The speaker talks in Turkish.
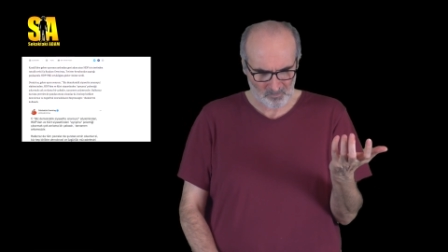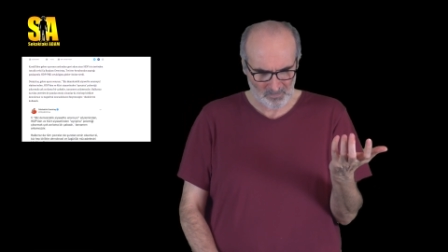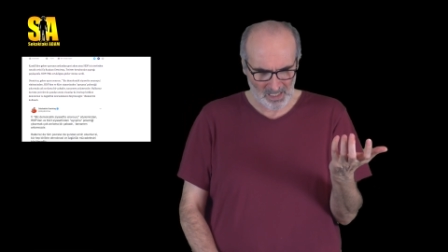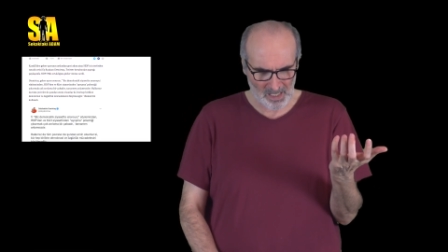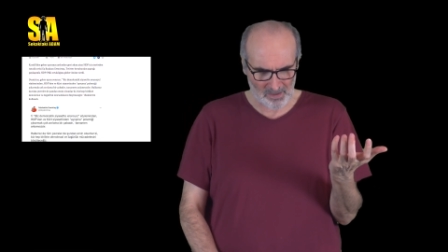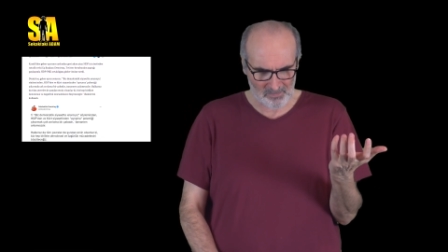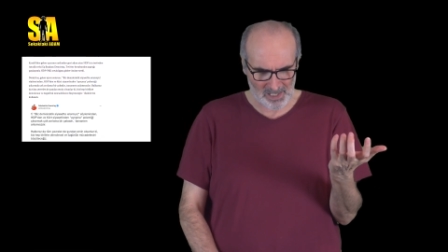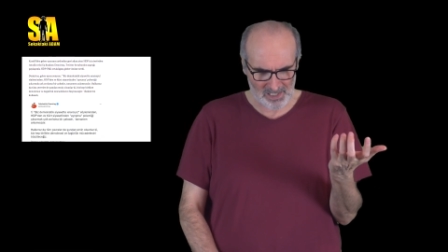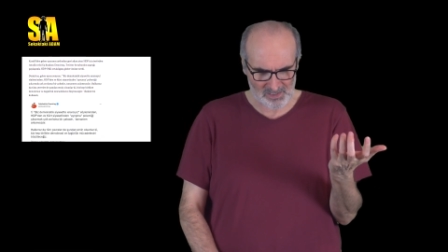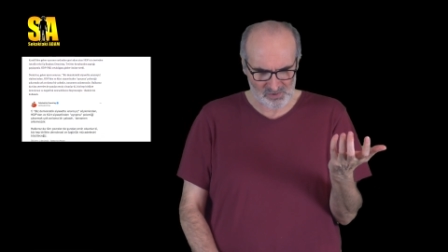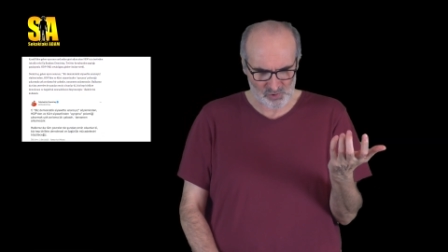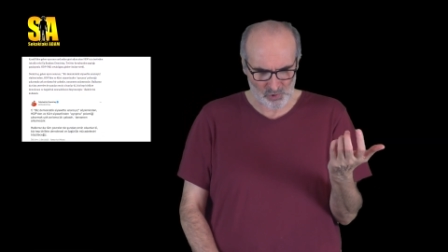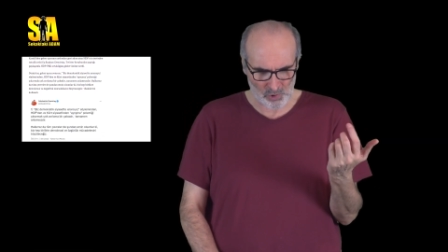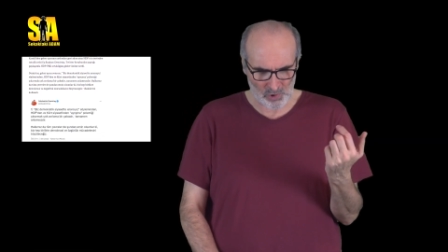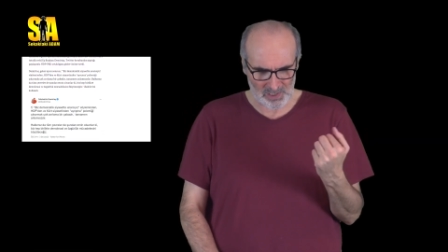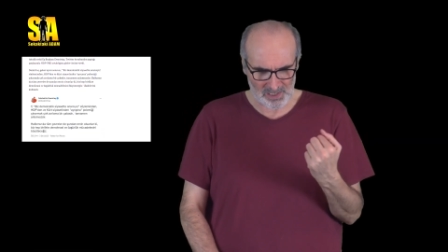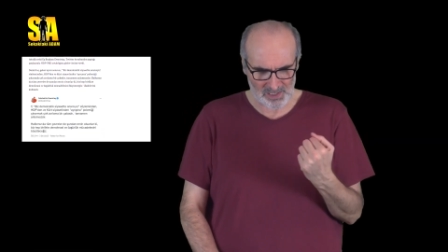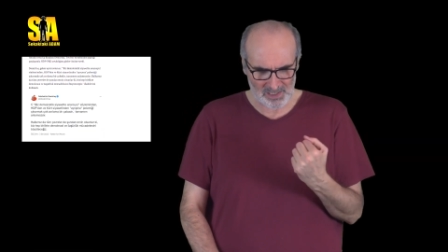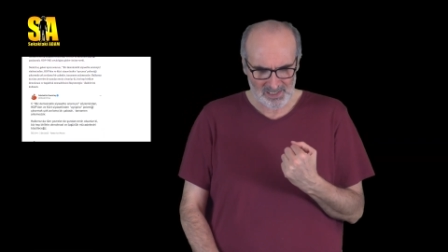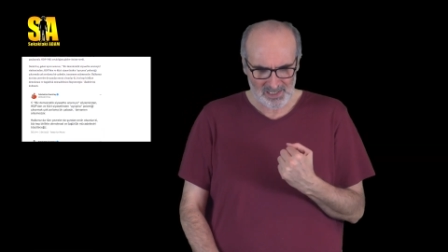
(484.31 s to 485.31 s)
Hemen
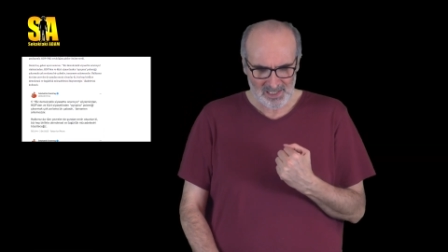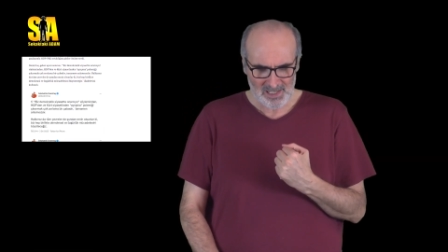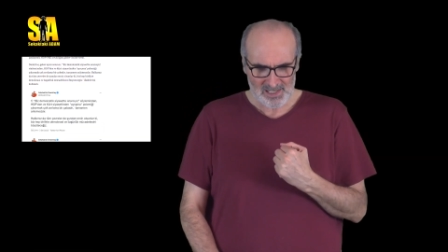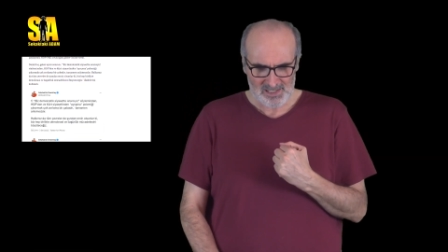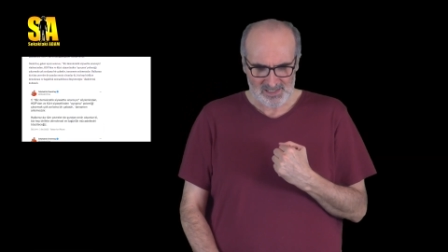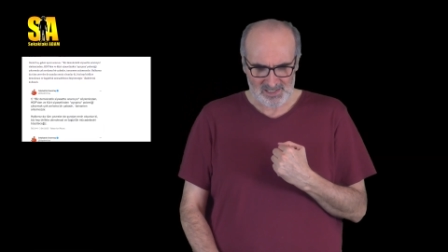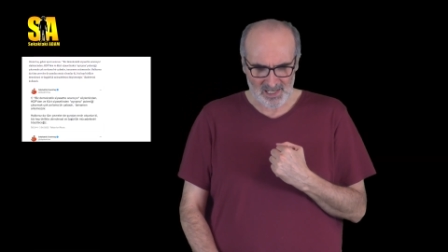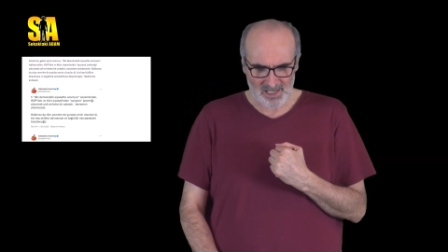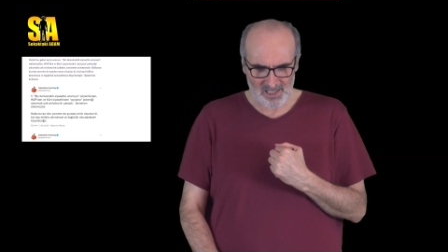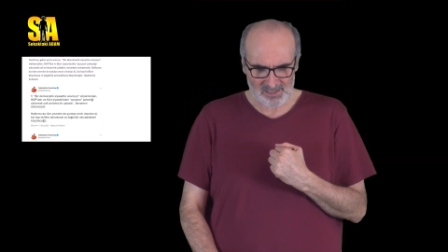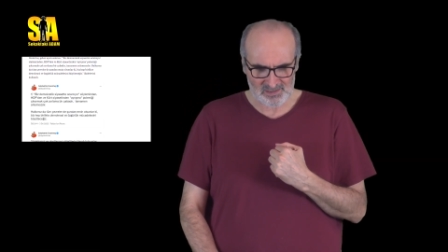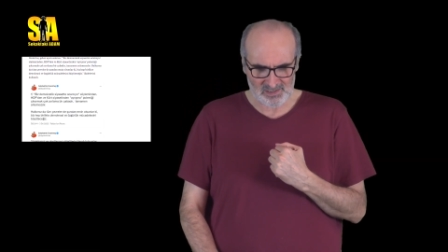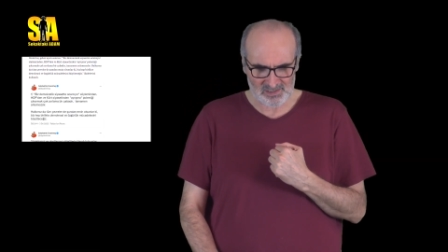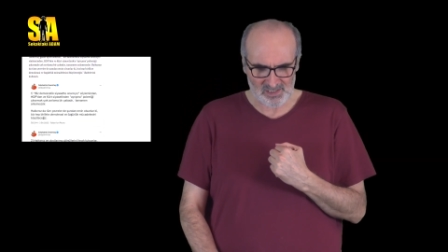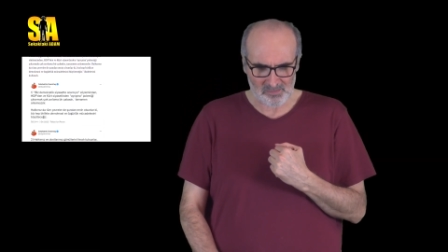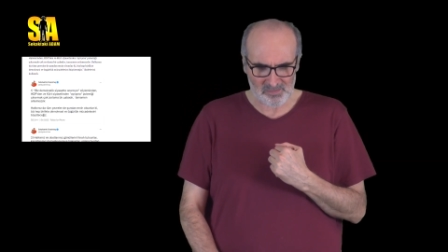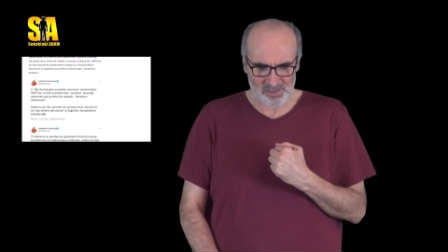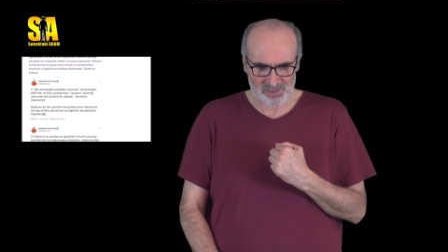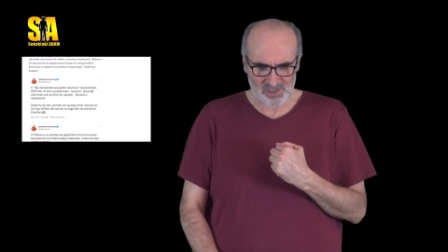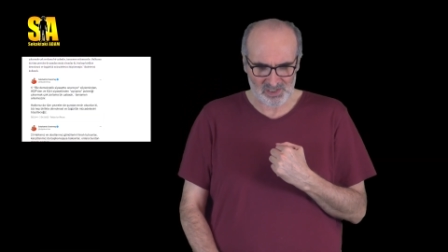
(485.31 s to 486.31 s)
şöyle Selahattin
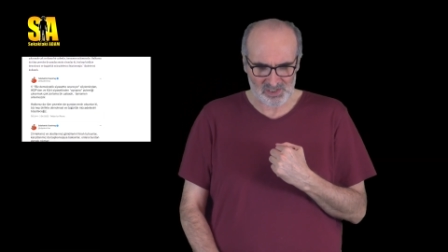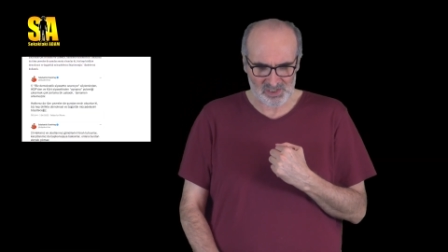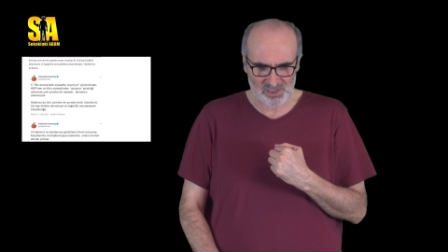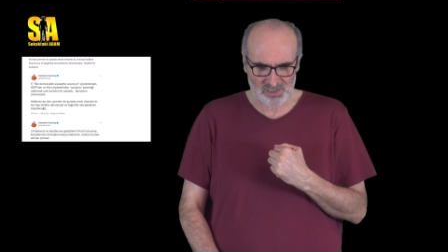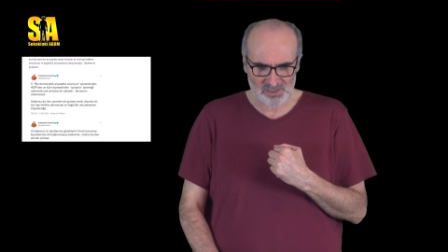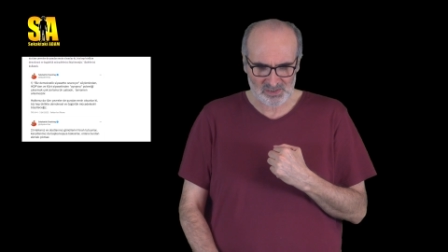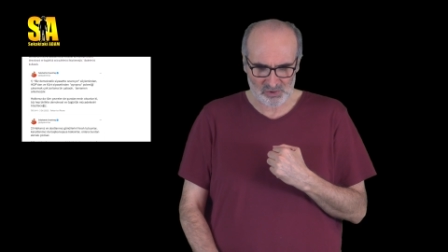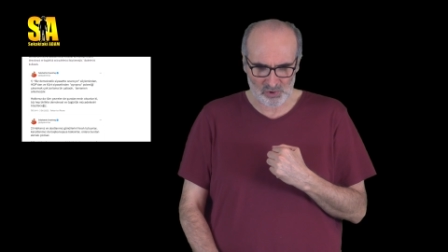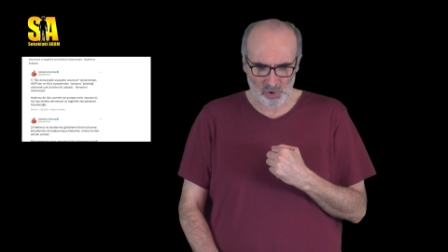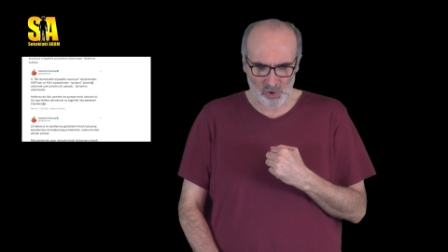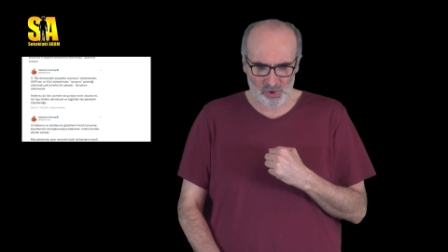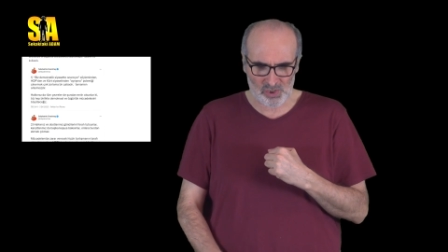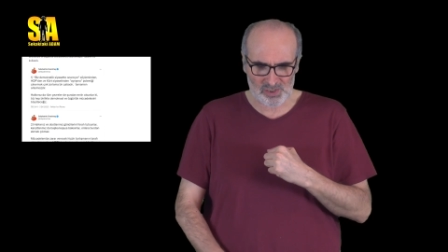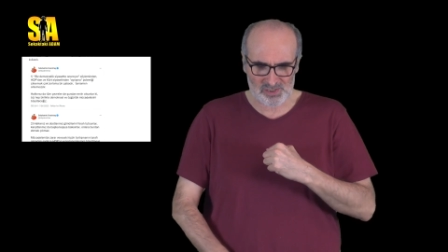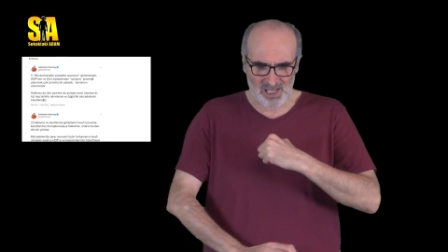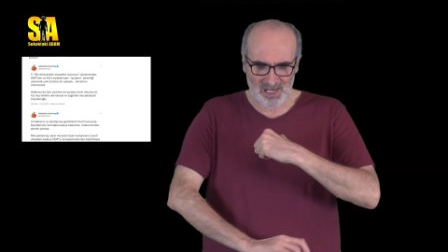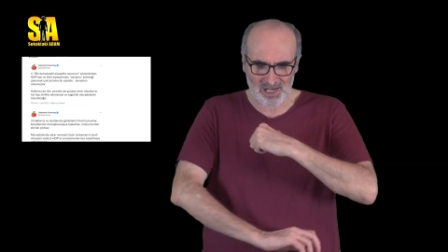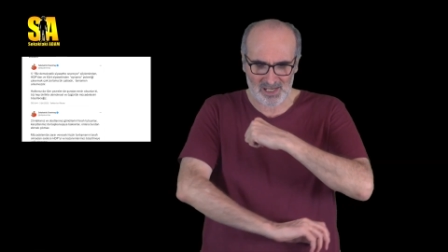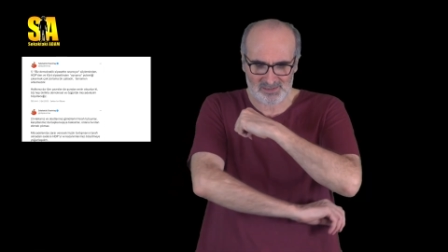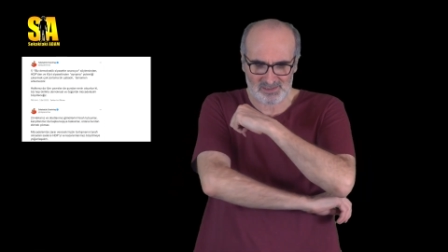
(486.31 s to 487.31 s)
Demirtaş'ın. Diyor ki
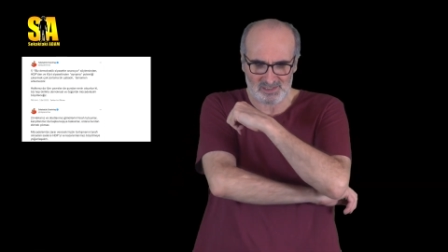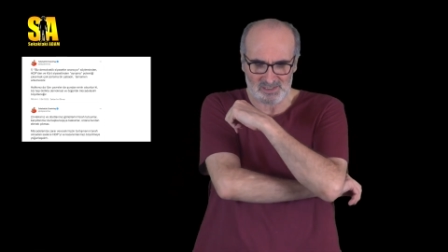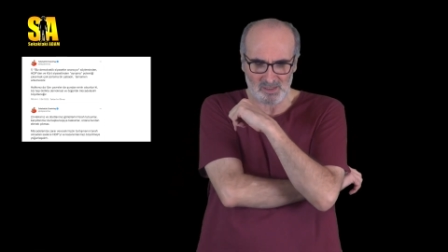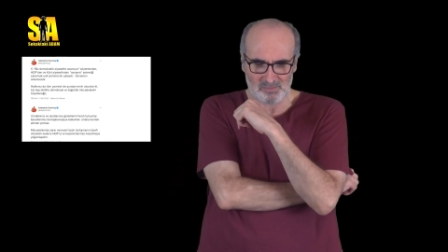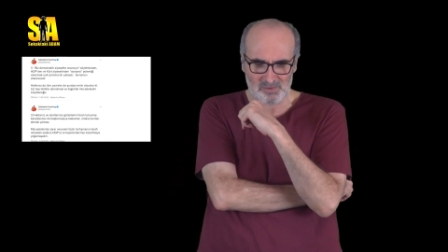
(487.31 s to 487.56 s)
Selahattin